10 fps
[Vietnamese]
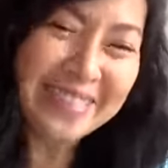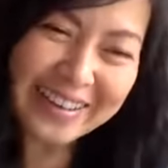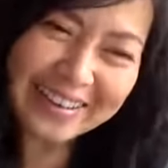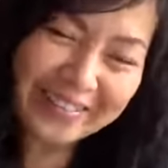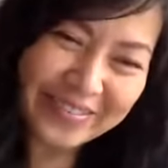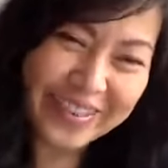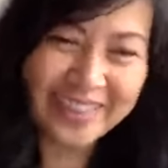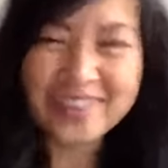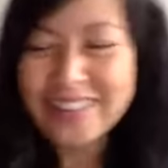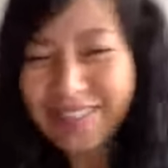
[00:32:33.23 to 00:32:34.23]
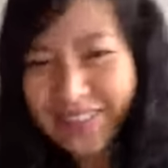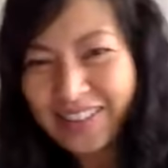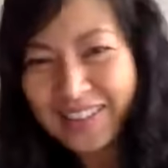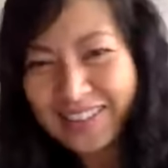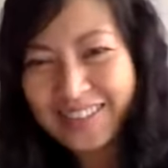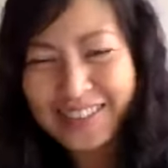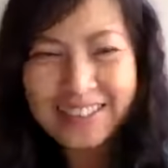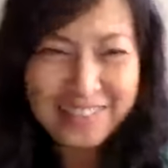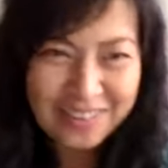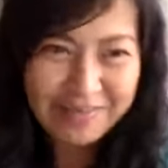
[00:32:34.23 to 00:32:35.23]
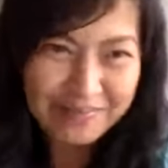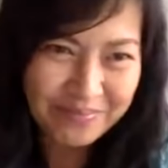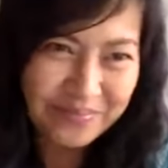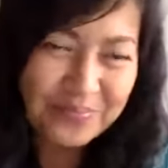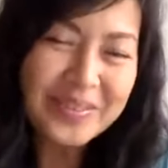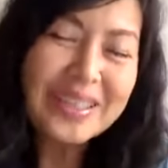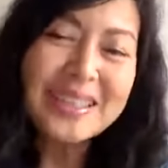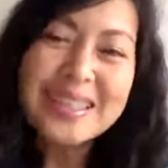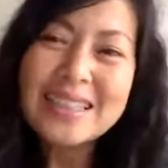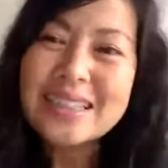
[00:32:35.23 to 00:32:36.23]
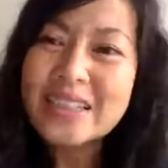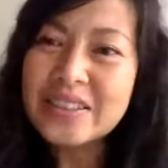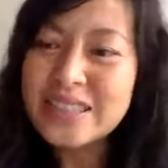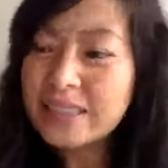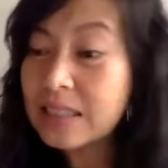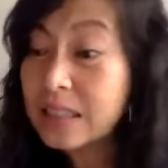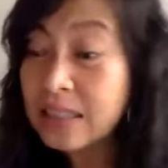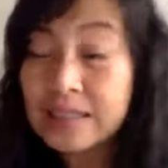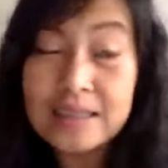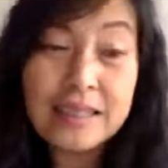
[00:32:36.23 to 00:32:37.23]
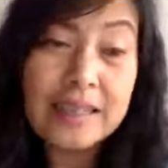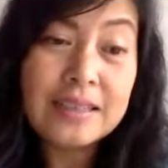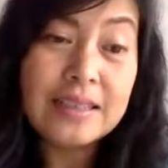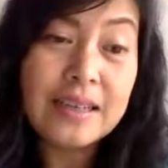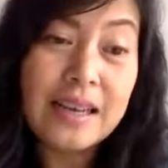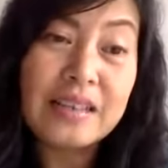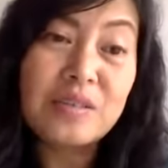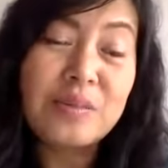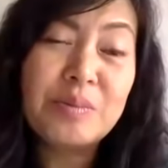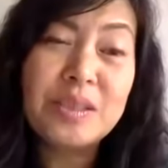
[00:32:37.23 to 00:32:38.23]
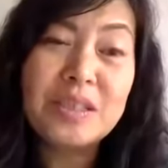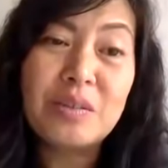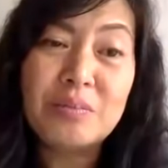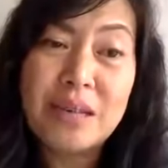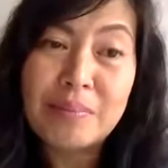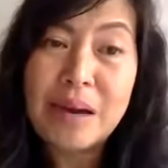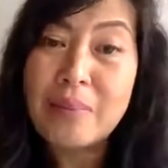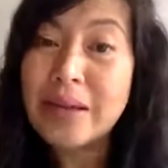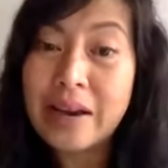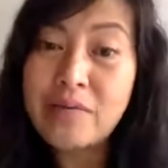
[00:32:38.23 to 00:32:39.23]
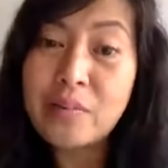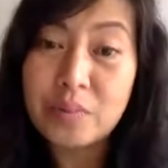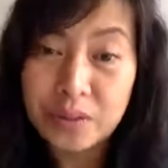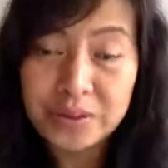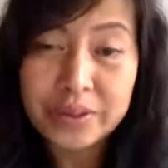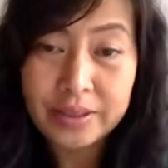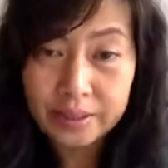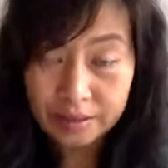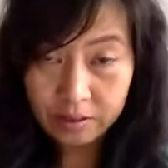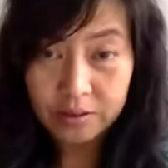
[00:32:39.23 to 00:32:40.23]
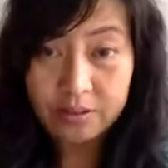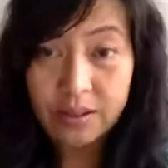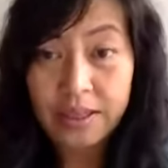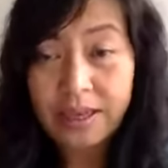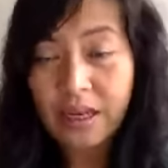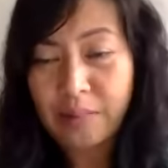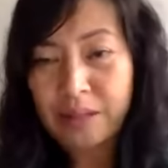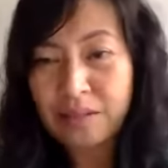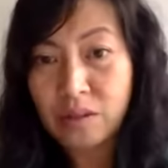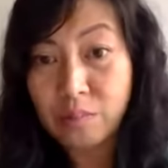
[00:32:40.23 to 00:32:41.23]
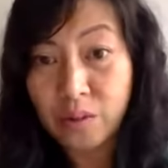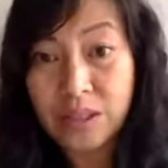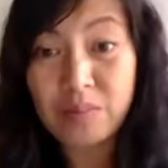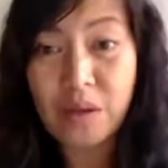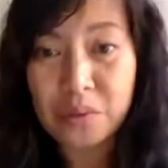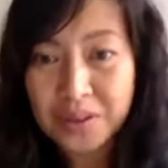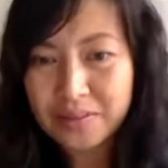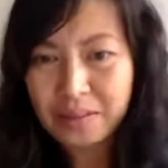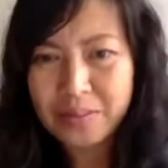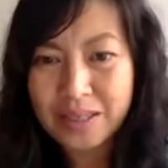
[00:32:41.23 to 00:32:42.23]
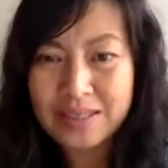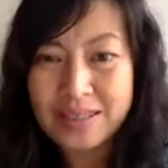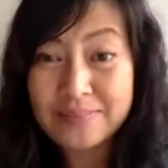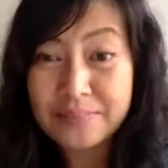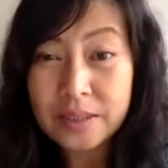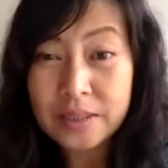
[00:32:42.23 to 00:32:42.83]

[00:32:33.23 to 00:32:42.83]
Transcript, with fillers: yêu em mình thích được người ta yêu lắm ok thì cái à, livestream của liên cũng đã 32 phút rồi à, hồi xưa liên hay làm livestream một tiếng đồng hồ đó nhưng mà liên thấy